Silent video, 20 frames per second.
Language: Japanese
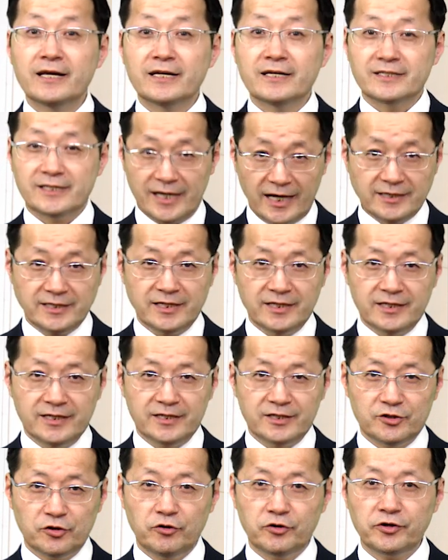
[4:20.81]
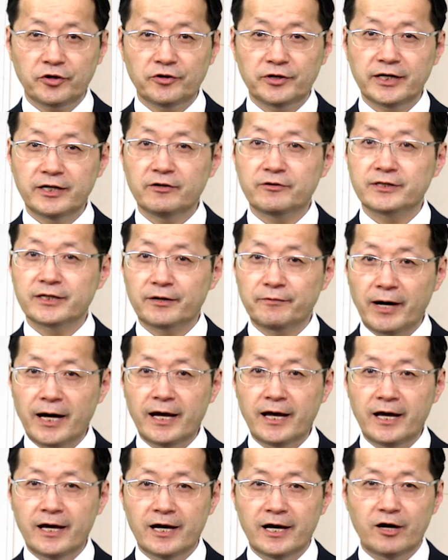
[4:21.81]
しかし消去理論で
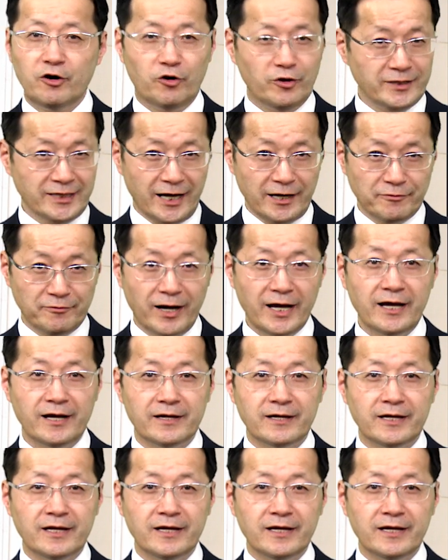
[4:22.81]
は本来は